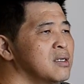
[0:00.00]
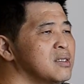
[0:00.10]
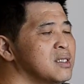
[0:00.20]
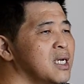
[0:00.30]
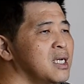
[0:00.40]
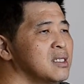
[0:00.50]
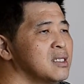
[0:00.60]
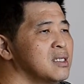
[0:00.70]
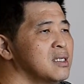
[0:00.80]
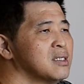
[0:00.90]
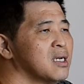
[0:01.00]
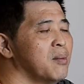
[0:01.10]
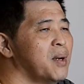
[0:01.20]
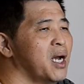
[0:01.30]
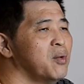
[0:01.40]
摄影师在
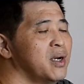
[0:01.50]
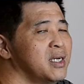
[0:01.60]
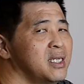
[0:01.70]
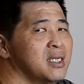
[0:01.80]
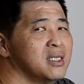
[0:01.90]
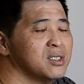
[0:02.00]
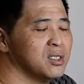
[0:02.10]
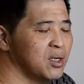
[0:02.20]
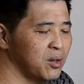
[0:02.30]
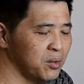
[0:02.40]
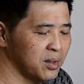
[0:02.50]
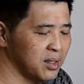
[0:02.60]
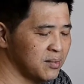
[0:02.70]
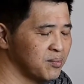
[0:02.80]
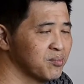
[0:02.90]
拍维林的时候呢，
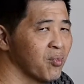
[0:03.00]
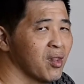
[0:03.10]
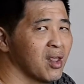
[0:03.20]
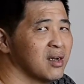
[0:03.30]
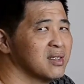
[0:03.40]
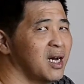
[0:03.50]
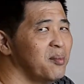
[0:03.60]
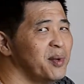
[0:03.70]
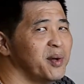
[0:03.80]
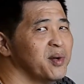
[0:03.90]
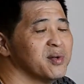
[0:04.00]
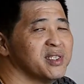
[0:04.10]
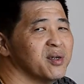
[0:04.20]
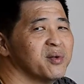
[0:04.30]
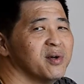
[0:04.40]
他没有用
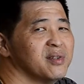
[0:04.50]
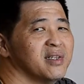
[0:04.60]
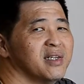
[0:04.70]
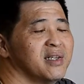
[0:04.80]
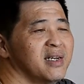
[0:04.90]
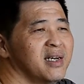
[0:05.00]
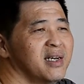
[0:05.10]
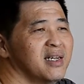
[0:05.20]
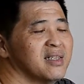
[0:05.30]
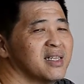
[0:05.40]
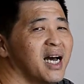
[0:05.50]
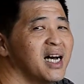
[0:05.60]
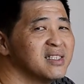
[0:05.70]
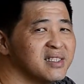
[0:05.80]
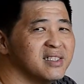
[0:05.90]
闪光灯，
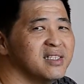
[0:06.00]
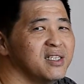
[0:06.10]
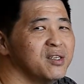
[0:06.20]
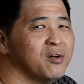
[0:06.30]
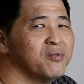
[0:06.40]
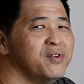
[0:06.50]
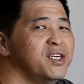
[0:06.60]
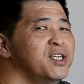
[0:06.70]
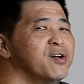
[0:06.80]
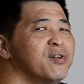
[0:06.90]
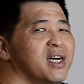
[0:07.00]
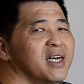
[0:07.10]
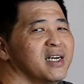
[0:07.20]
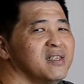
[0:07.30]
他只是用 video light。